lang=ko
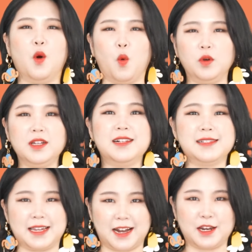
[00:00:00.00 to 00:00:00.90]
오늘
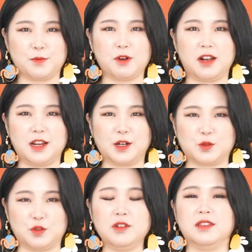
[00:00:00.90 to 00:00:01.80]
제가 리뷰할
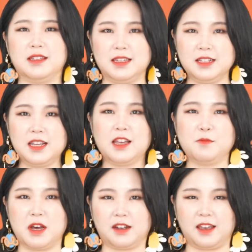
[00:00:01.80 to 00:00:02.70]
향수는 이세이
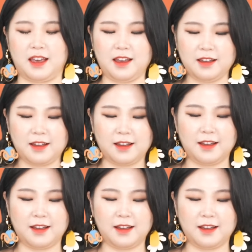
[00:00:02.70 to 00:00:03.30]
미야케의